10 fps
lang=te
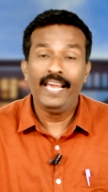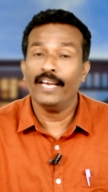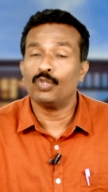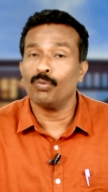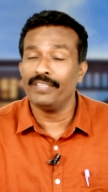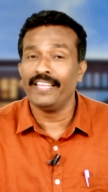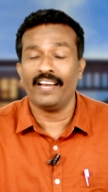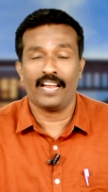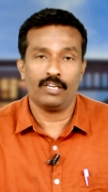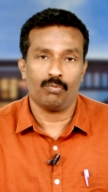ఏసు వంతెన
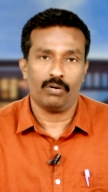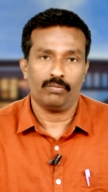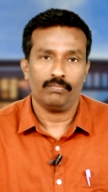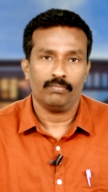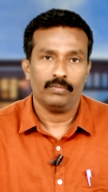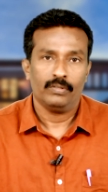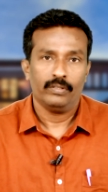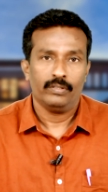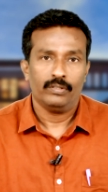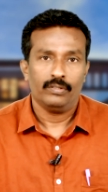లాంటివాడు
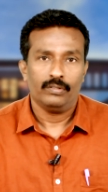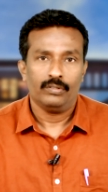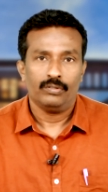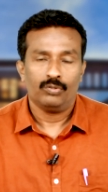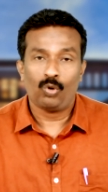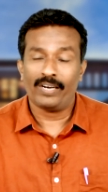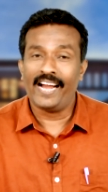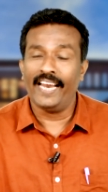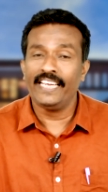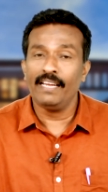
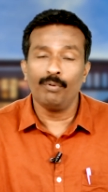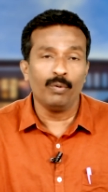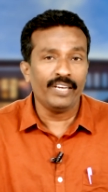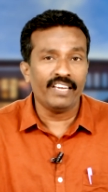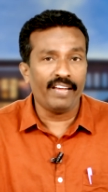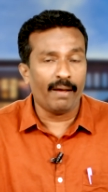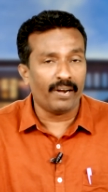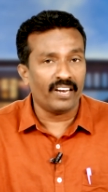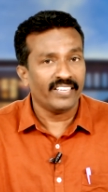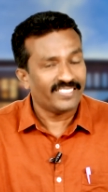స్వర్గానికి భూమికి
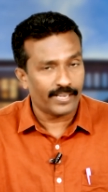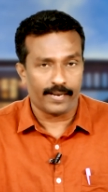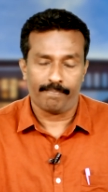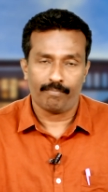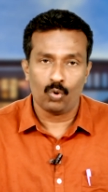వేయబడిన నిచ్చెన